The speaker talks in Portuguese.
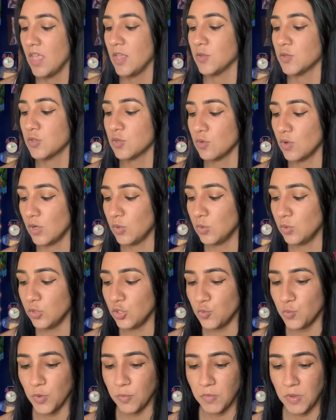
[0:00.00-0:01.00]
Sua
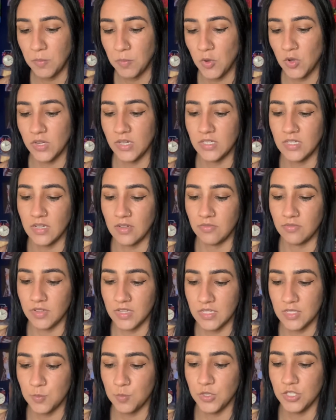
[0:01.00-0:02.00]
última memória é da
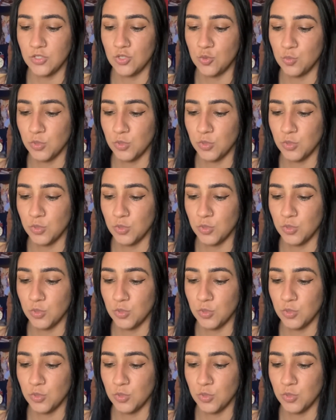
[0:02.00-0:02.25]
véspera de